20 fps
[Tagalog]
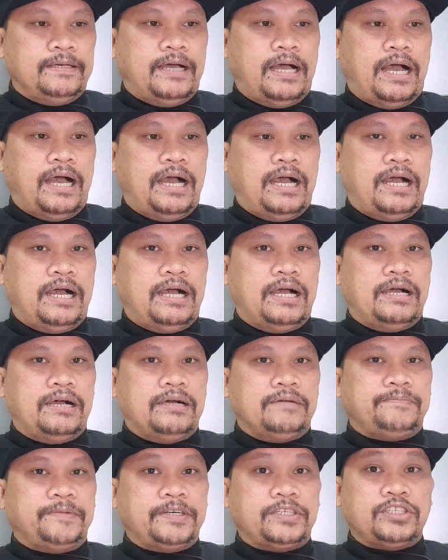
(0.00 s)

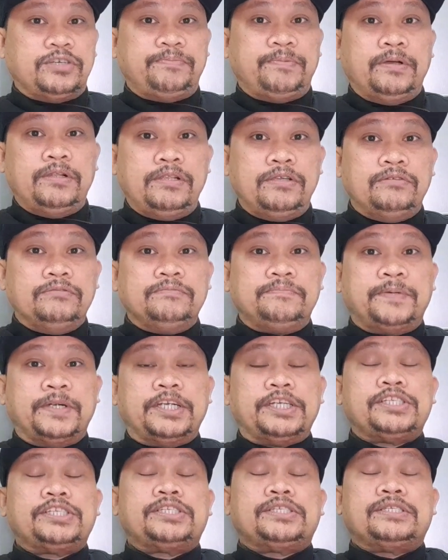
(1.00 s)
Uh, first of all, yung
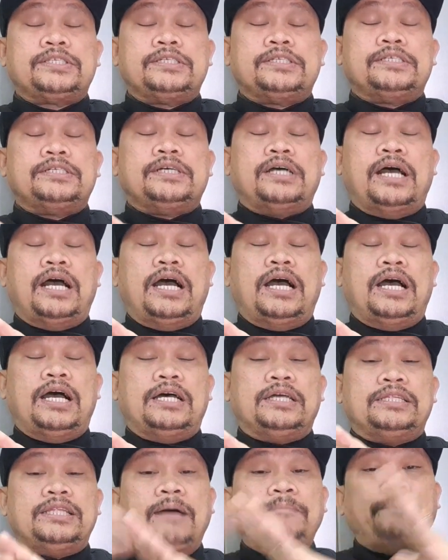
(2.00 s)
first,
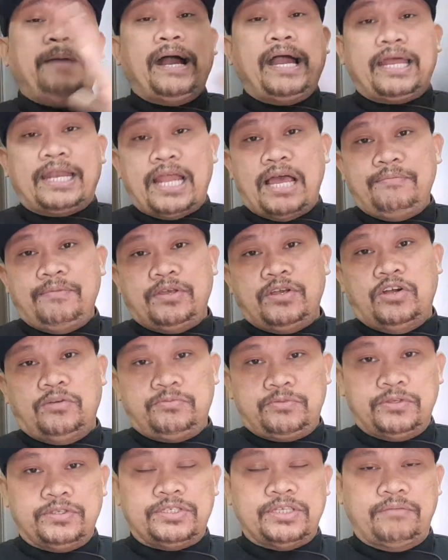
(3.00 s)
uh, napakaraming
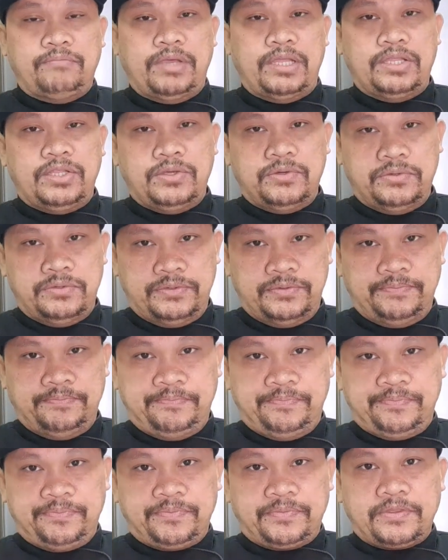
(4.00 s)
options sa menu.
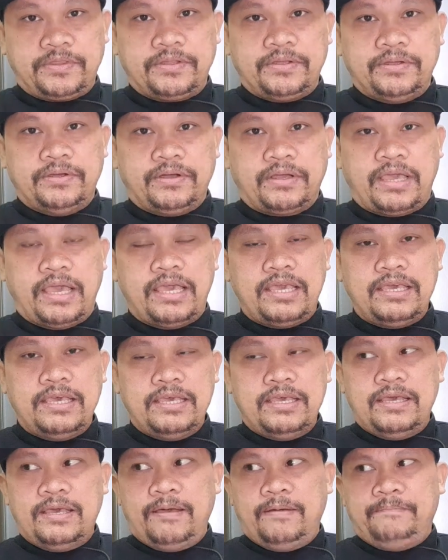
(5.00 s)
Okay?
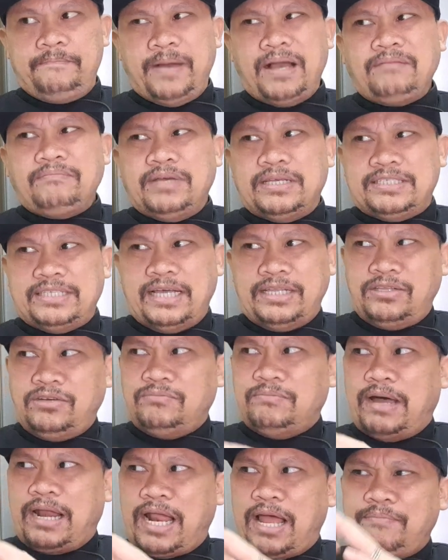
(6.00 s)
Pag
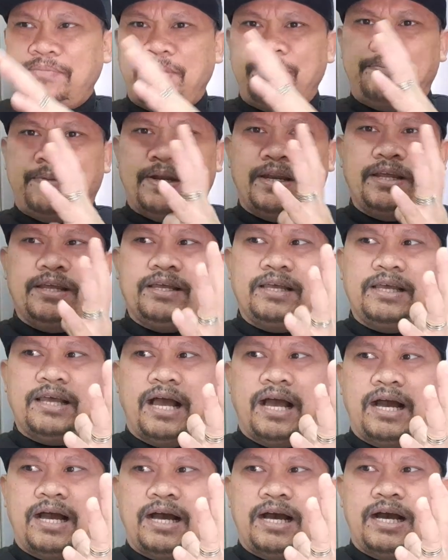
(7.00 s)
masyadong maraming pini,
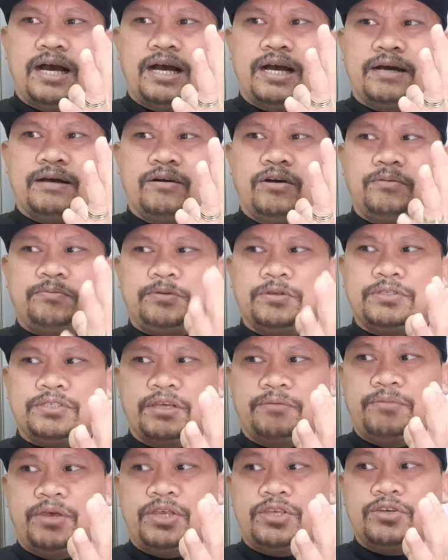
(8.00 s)
uh, options
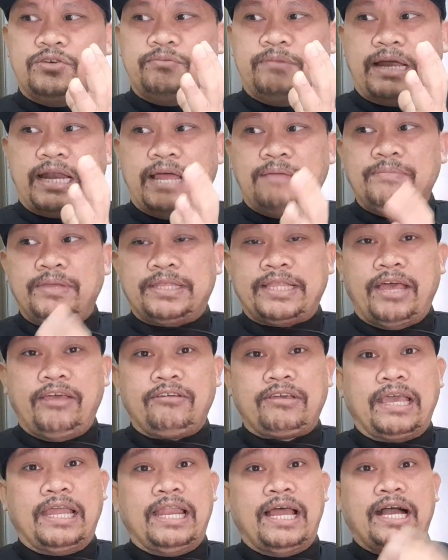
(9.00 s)
sa menu, marami tayong
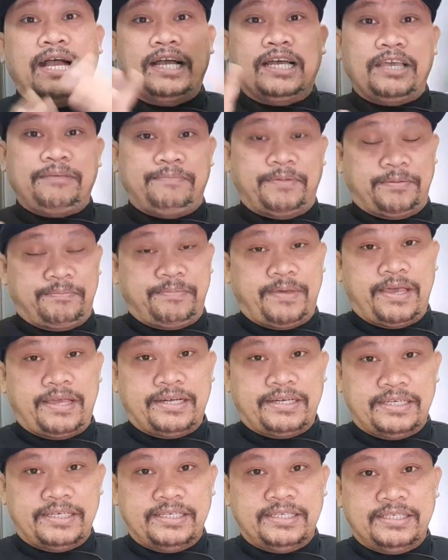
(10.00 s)
kailangan
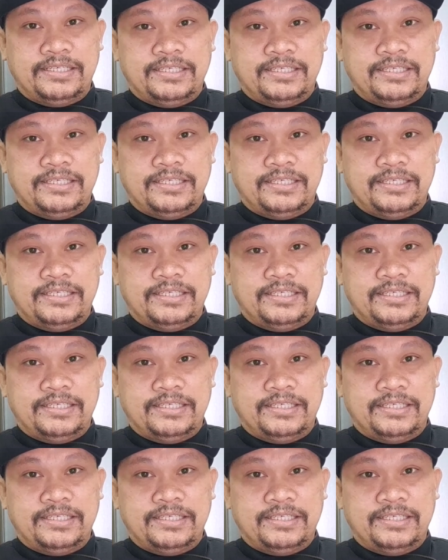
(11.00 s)
i-prepare.